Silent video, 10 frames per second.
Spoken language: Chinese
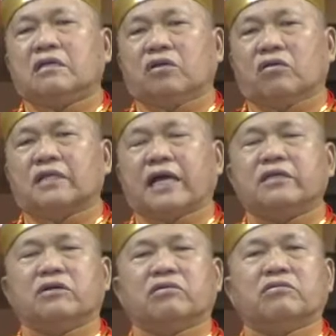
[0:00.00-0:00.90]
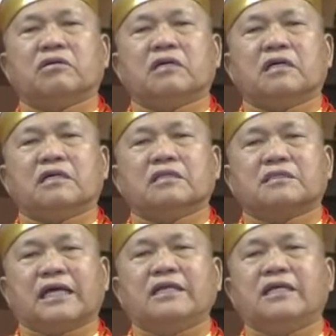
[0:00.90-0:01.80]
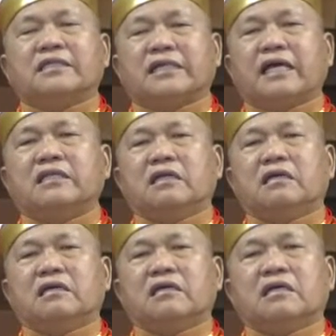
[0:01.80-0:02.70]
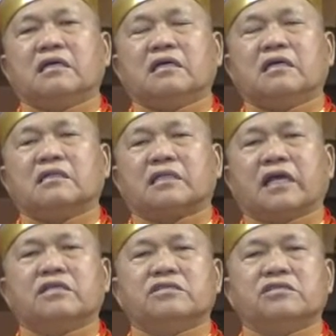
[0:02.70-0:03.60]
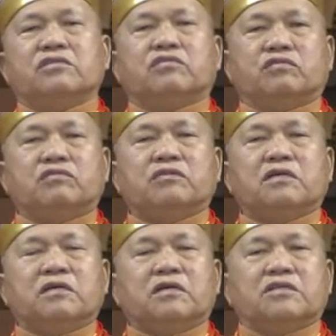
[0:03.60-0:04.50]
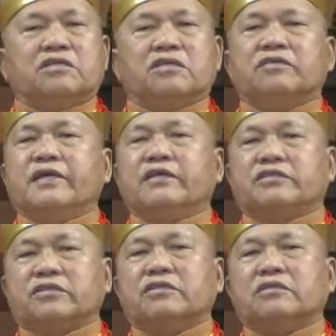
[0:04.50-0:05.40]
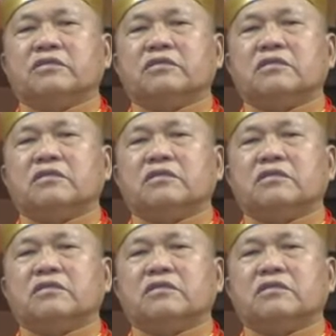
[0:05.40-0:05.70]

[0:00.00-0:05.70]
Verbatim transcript: 龙抬头，三月三天赐福，四月四